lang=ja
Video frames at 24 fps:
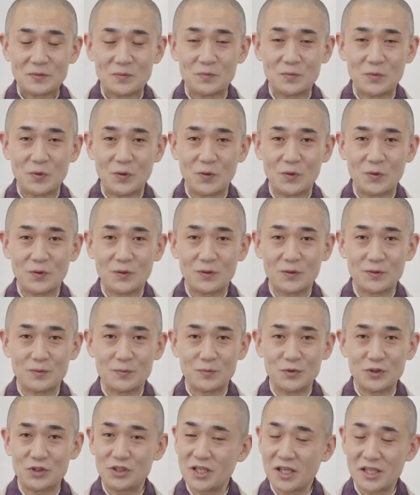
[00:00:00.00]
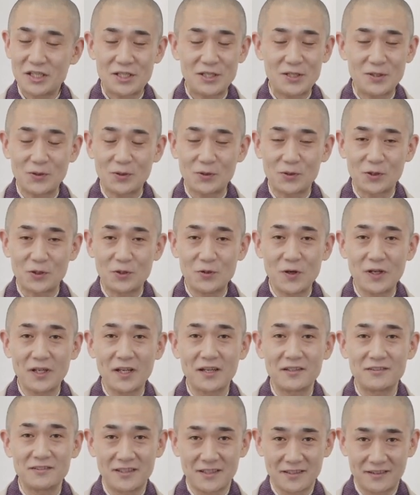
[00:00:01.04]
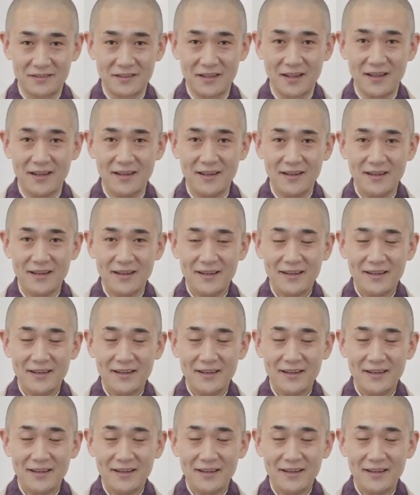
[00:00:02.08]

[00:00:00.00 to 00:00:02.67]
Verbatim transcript: もう、難しいこと言わなくなって。